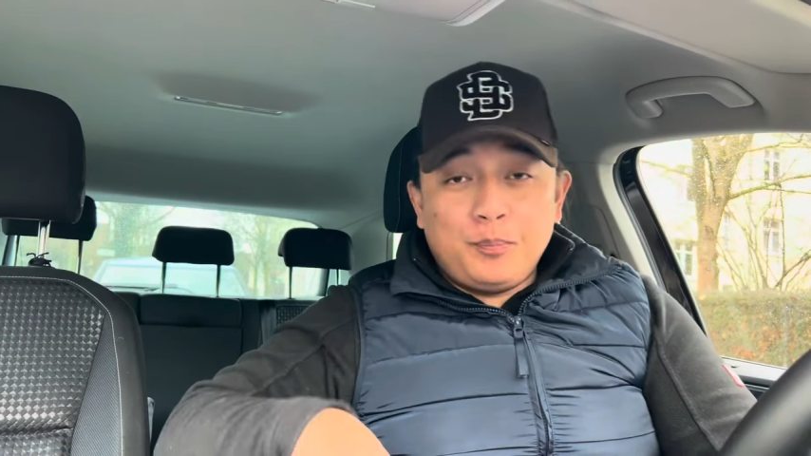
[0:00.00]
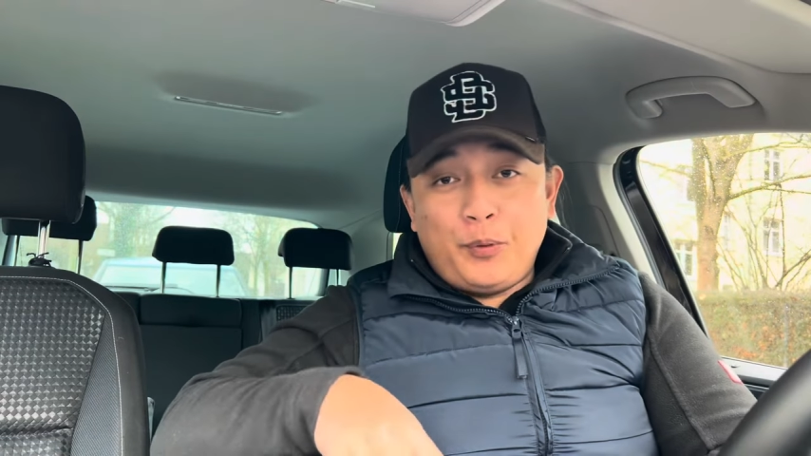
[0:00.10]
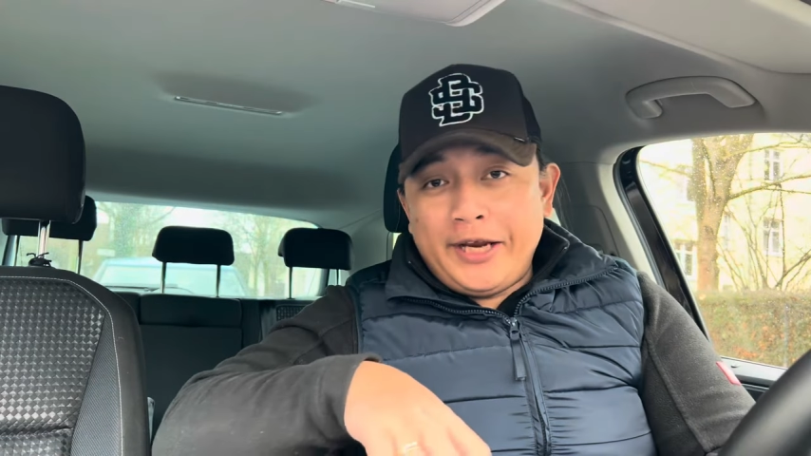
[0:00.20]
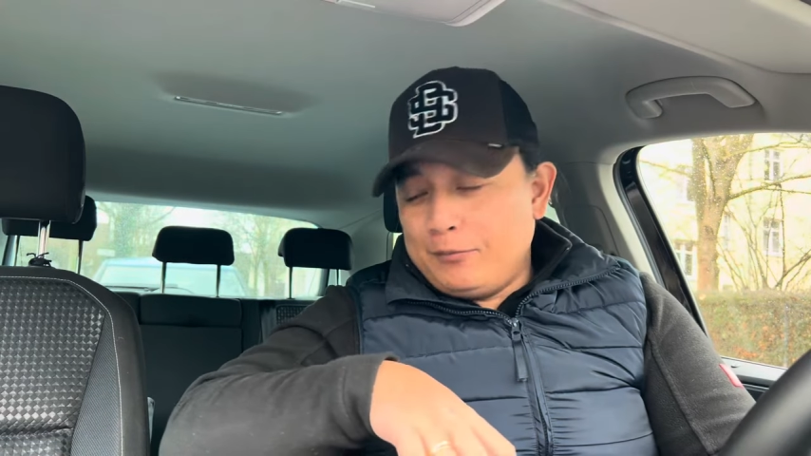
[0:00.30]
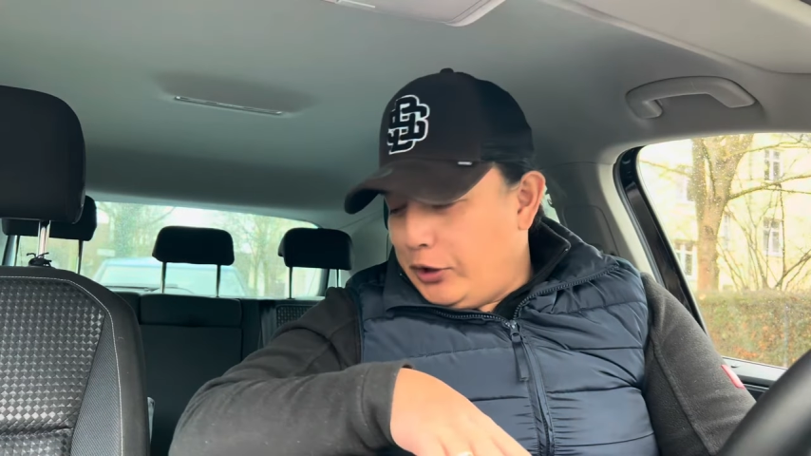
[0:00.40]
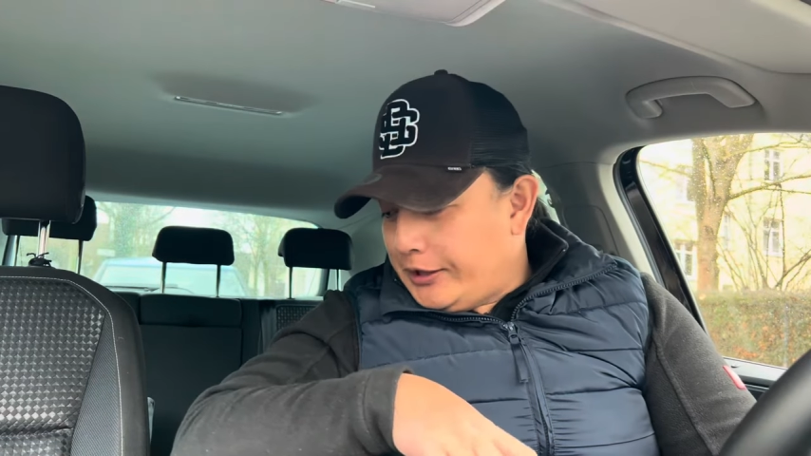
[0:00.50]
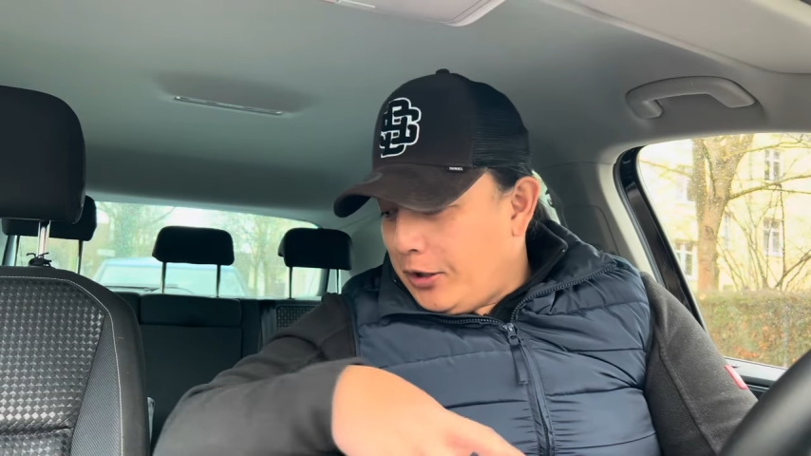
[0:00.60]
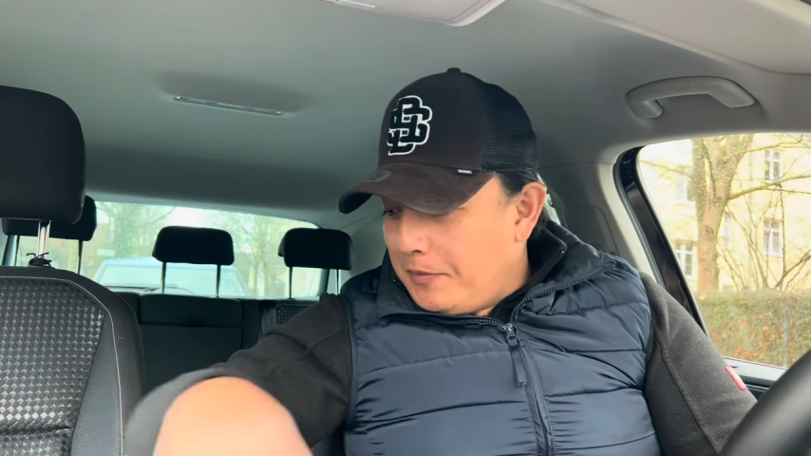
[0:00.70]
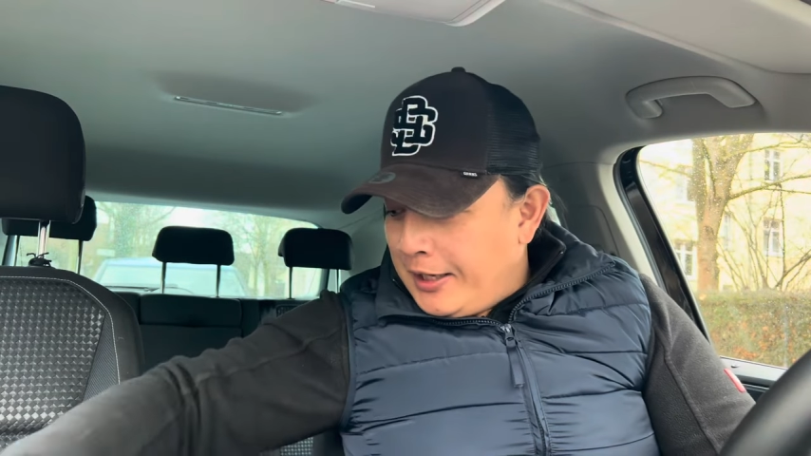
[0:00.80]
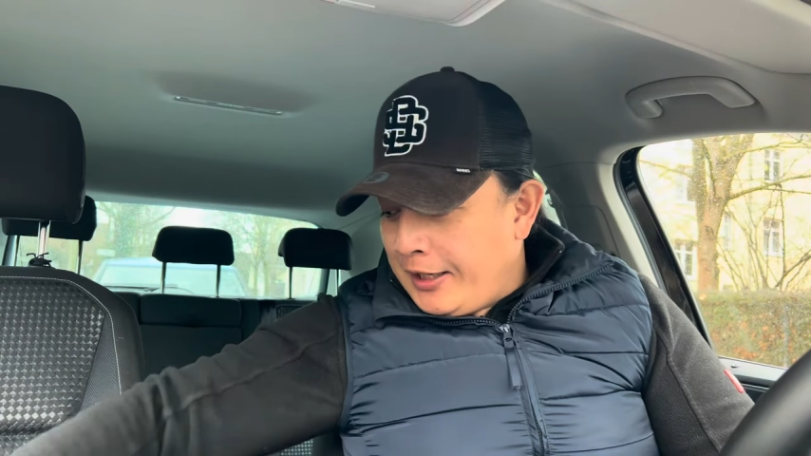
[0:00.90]
break muna
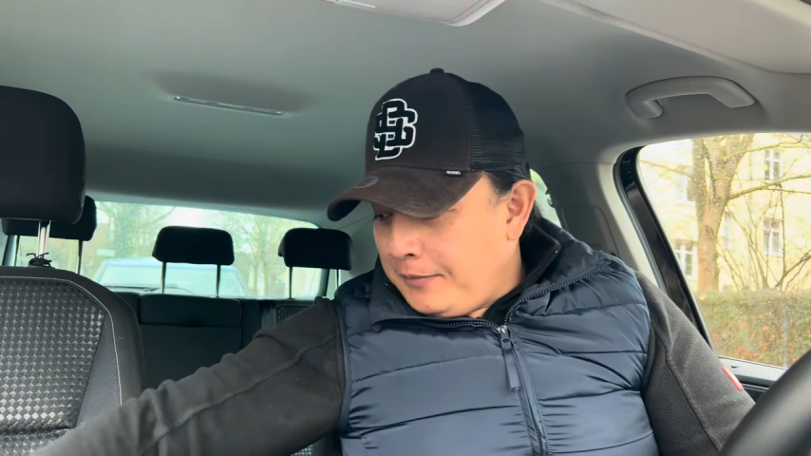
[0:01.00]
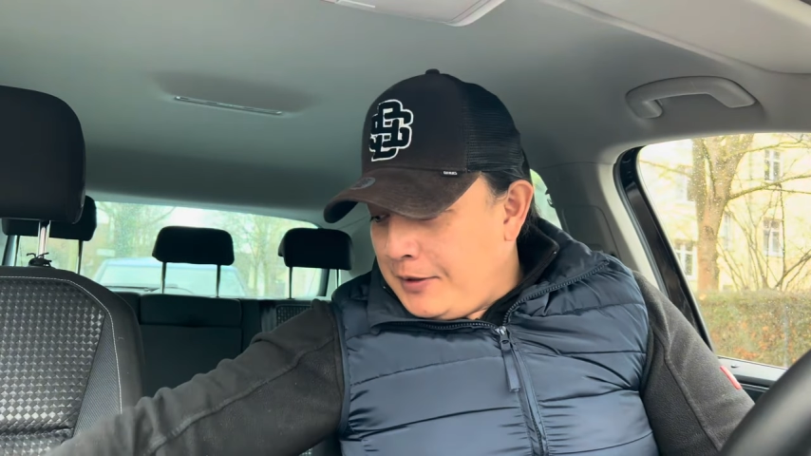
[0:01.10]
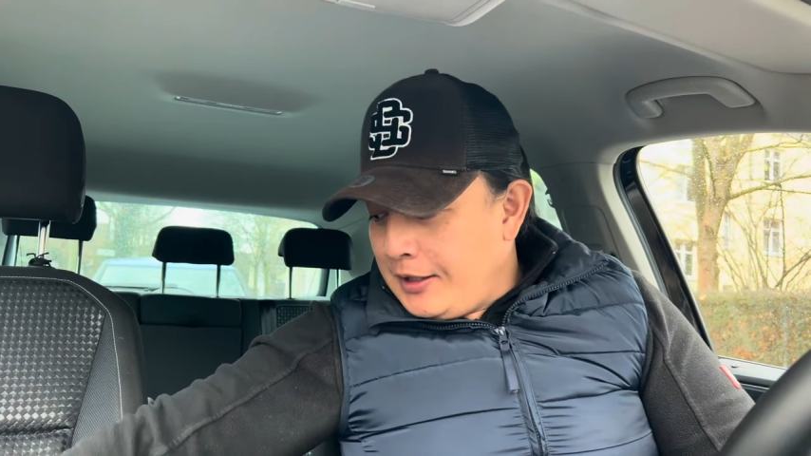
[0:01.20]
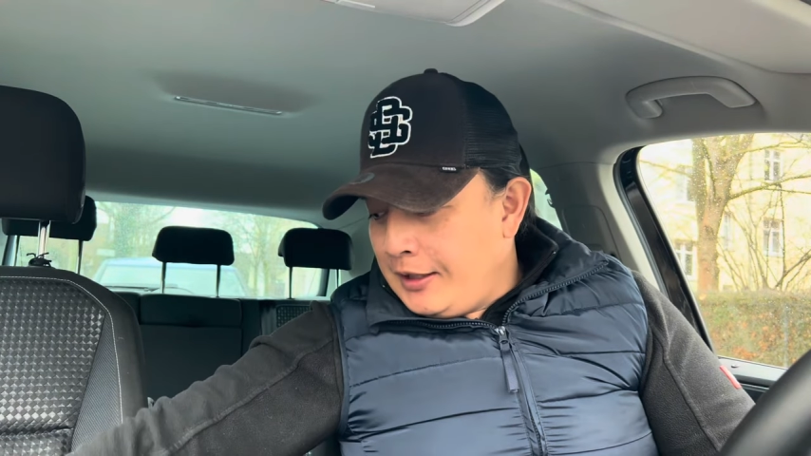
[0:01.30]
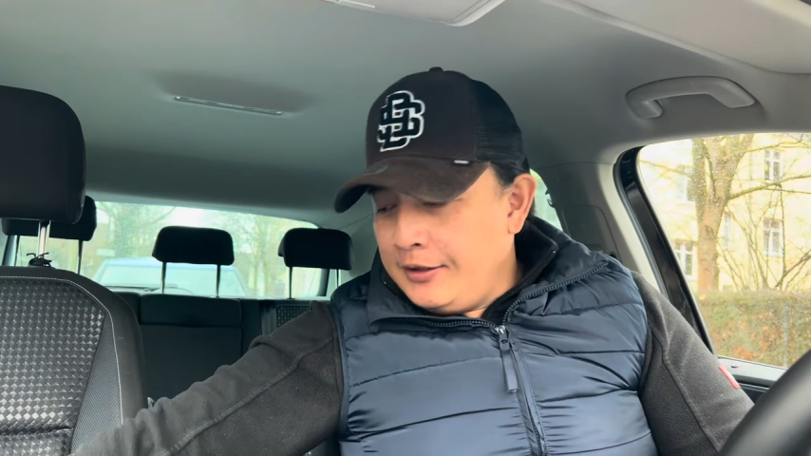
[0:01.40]
tayo mga kaibigan